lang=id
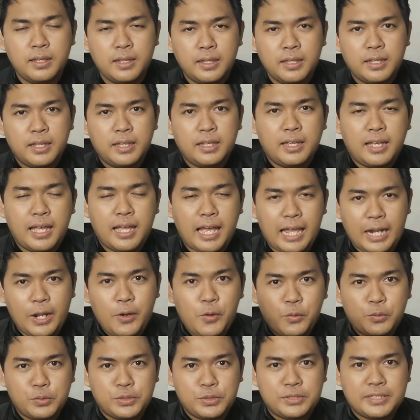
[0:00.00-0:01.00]
Halo,
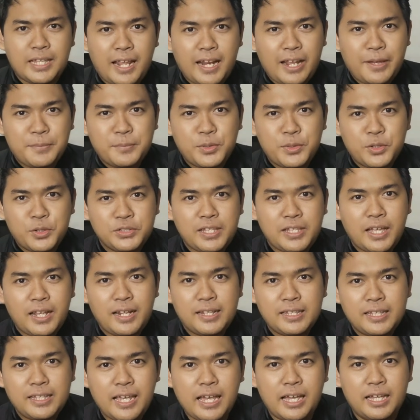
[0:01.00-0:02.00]
salam
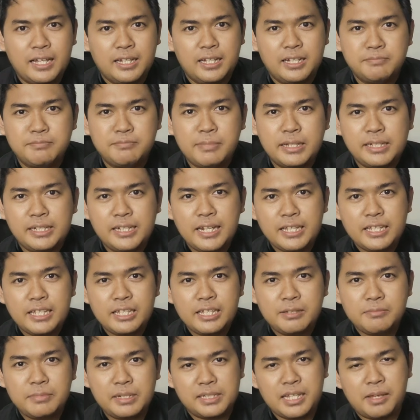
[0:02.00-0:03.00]
nostalgia. Kembali lagi
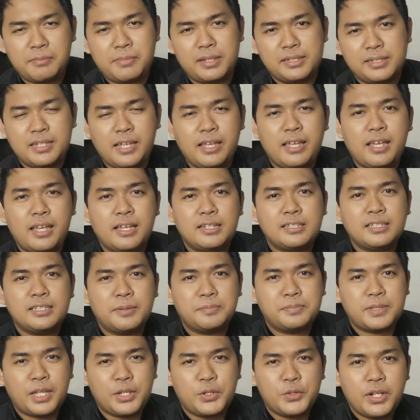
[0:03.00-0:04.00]
bersama saya Septa
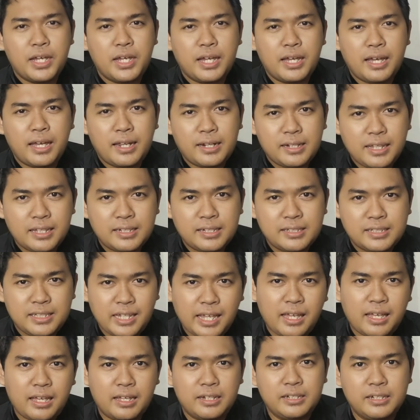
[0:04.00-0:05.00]
Yuda
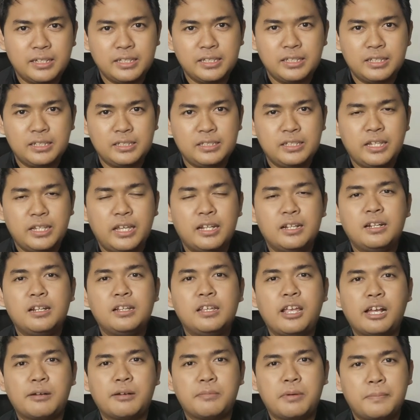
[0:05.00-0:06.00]
Ardiansyah di channel
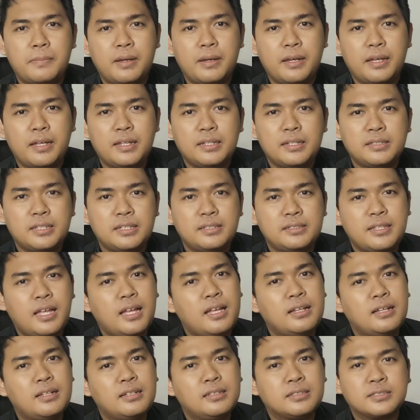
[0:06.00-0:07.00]
yang membahas
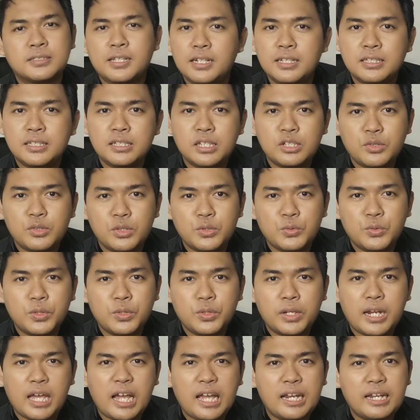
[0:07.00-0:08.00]
tentang segala sesuatu
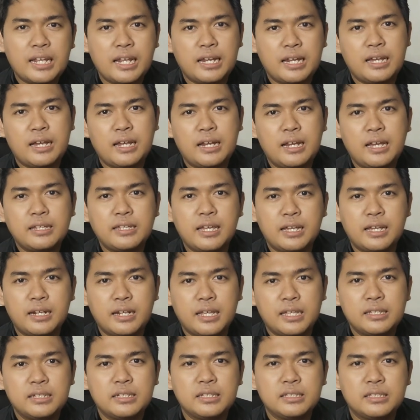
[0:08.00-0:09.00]
kenangan anak-anak yang lahir
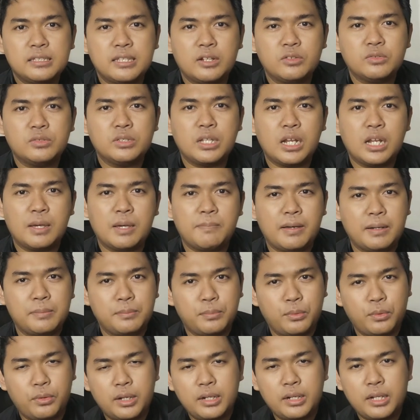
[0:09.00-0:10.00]
di tahun
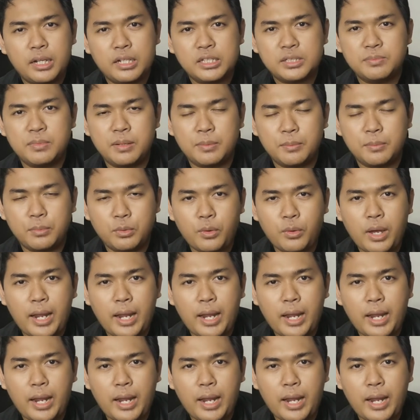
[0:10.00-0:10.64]
80-an dan 90-an.